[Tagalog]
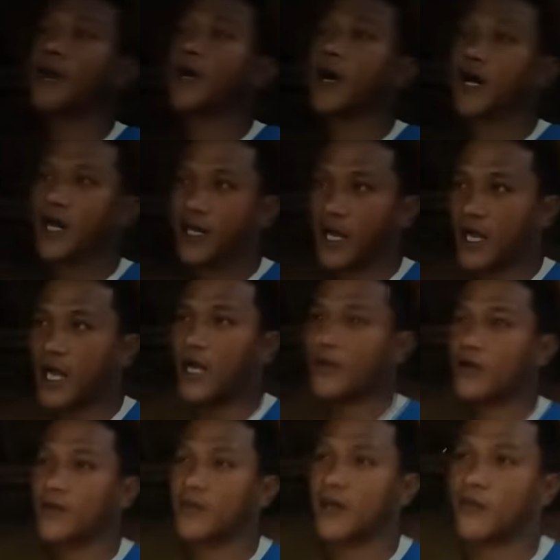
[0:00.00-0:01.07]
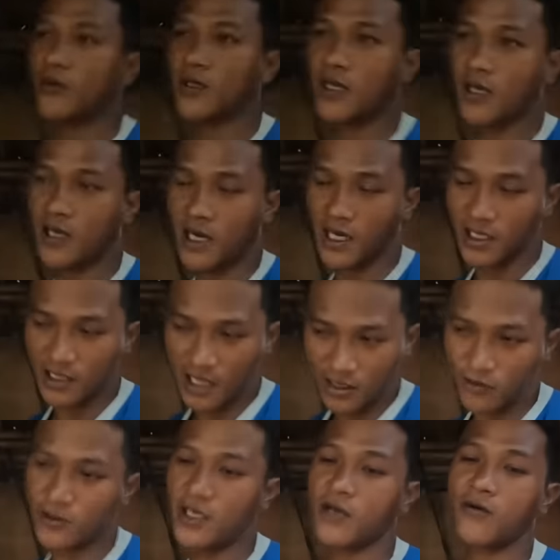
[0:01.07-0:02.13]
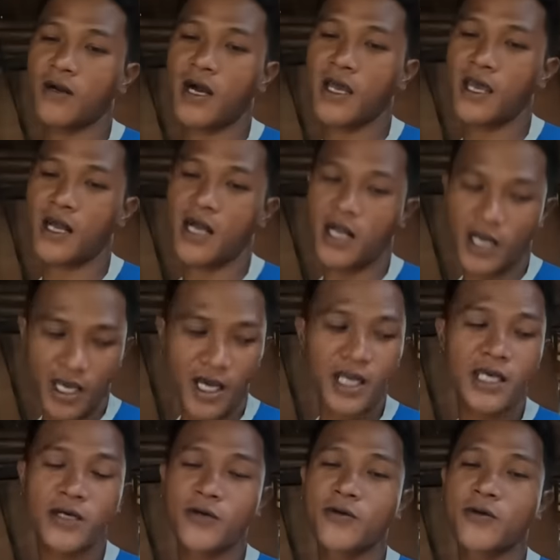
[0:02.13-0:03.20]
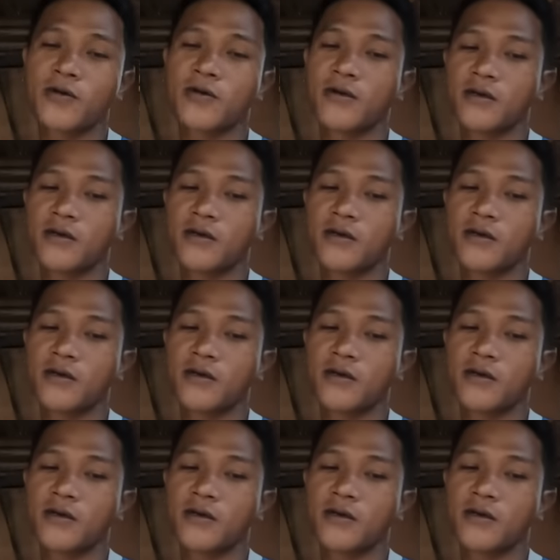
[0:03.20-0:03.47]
Mag-aral ka ko ng mabuti kahit kako di ko kaya kakayanin ko.